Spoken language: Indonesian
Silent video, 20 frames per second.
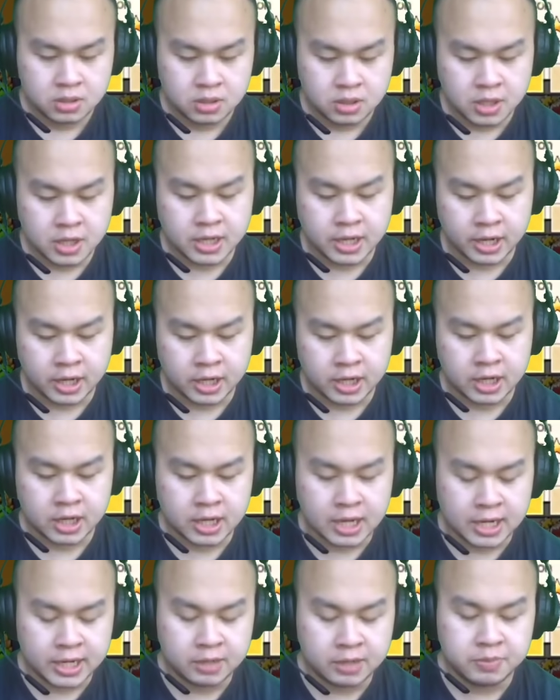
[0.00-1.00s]
ya karena
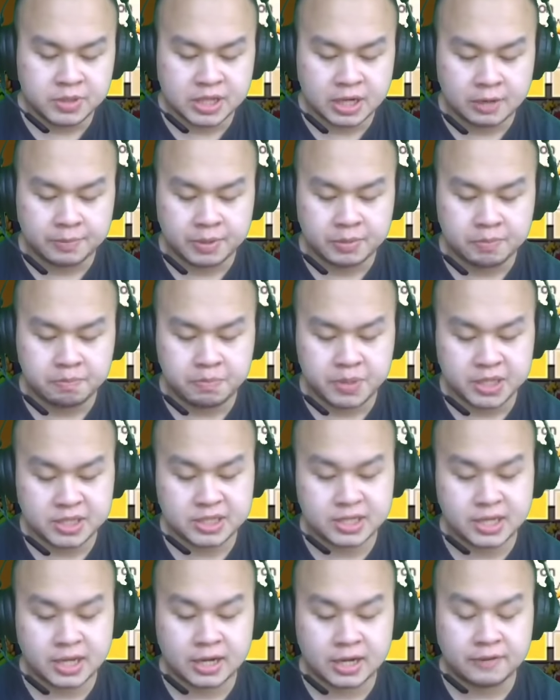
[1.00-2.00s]
kalian bisa dapat
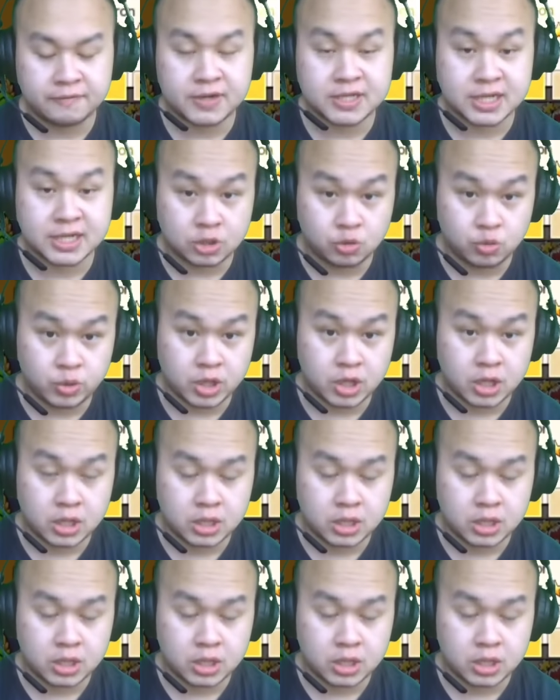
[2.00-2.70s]
bits yang level 1 ya,